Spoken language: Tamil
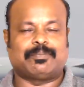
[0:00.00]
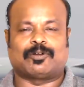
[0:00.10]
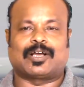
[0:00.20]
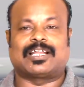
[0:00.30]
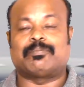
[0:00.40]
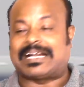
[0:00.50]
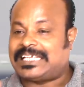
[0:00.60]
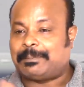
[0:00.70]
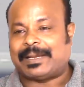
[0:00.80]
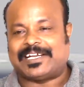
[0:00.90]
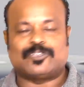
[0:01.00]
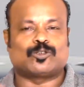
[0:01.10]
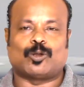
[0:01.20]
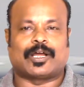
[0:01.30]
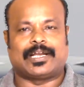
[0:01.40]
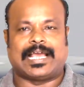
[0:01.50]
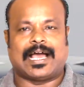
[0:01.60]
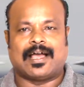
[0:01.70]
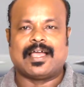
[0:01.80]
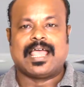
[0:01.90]
பண்ணுவாங்க அதாவது மட்டி பெயிண்ட்னு சொல்லுவாங்க இல்லையா
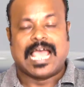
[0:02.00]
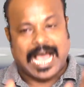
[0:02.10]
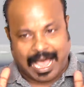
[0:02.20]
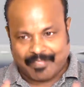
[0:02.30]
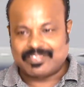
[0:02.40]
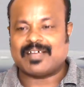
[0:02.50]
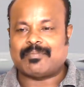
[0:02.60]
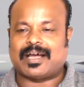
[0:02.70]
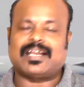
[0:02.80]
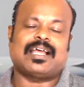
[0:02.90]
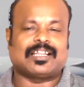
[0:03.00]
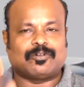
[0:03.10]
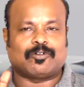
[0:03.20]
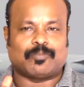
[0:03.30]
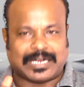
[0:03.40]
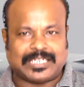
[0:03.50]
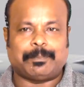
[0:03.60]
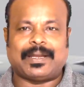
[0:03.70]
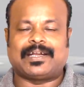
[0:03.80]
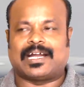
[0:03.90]
அந்த மாதிரி அந்த ஒரு மட்டி
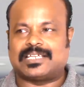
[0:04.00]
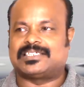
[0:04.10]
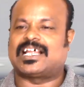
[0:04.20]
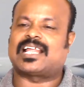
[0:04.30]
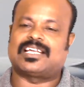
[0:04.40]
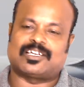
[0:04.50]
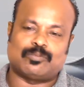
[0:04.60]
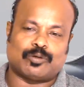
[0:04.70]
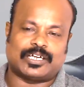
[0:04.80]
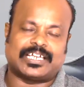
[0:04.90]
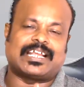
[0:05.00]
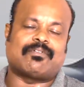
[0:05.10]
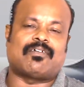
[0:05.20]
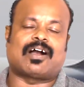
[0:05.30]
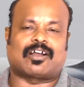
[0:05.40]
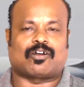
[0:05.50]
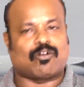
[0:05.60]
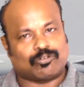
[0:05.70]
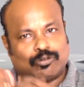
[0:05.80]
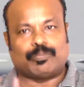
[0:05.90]
பெயிண்ட் அடித்து தான் அதை எடுத்துன்னு போயிட்டு எவன் வாங்குறானோ
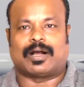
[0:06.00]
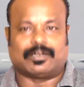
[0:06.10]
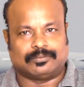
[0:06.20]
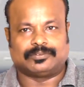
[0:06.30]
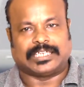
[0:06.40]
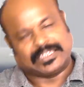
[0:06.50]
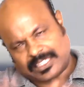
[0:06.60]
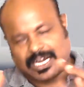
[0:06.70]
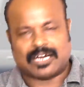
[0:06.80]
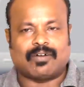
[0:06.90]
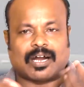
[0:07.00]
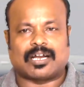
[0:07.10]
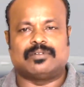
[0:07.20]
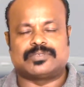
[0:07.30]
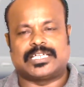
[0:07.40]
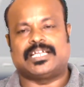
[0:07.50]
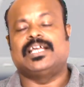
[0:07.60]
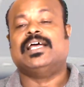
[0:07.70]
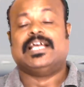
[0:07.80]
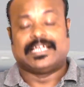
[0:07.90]
அவனுக்கு கொடுப்பாங்க எந்த நாடு வாங்கினாலும் சரி
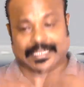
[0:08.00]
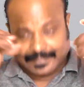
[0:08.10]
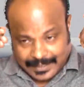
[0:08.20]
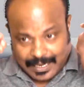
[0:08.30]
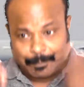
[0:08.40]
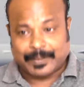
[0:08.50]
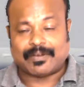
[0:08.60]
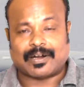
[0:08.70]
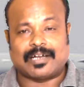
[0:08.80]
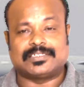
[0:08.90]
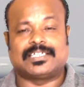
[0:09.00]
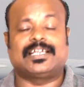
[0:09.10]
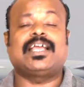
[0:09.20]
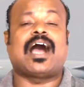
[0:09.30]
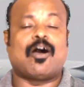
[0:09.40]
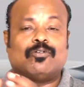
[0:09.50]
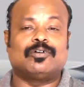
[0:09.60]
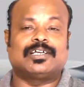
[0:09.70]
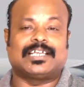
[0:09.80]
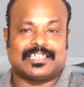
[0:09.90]
எந்த கம்பெனி வாங்கினாலும் சரி
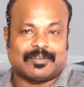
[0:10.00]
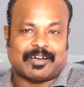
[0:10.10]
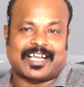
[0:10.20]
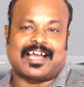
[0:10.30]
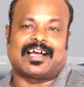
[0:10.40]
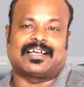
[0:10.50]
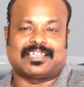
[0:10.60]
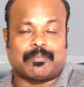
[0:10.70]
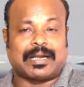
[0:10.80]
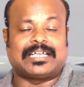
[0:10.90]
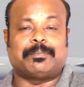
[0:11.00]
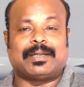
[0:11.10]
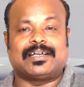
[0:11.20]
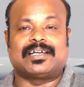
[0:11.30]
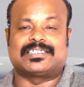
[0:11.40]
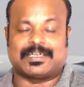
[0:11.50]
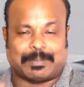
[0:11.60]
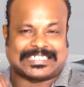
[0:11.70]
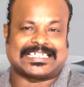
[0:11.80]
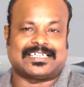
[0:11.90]
அவங்களுக்கு இந்த வகையாக தான் மட்டி பெயிண்ட் அடித்த
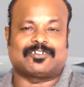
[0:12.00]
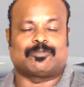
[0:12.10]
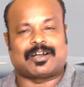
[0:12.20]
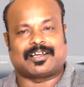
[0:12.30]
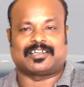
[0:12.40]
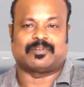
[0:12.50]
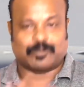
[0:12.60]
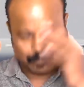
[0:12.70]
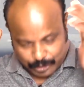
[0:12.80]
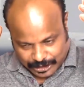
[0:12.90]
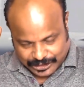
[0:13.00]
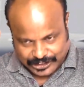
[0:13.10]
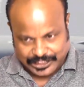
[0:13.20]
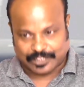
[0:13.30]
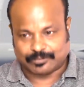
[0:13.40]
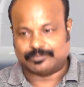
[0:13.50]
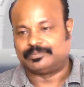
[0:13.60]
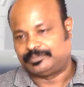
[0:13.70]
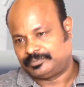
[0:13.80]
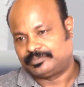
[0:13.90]
பச்சை கலர் விமானங்கள் தான் போய் முதல்ல சேரும்
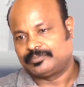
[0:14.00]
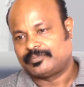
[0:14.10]
ஓகே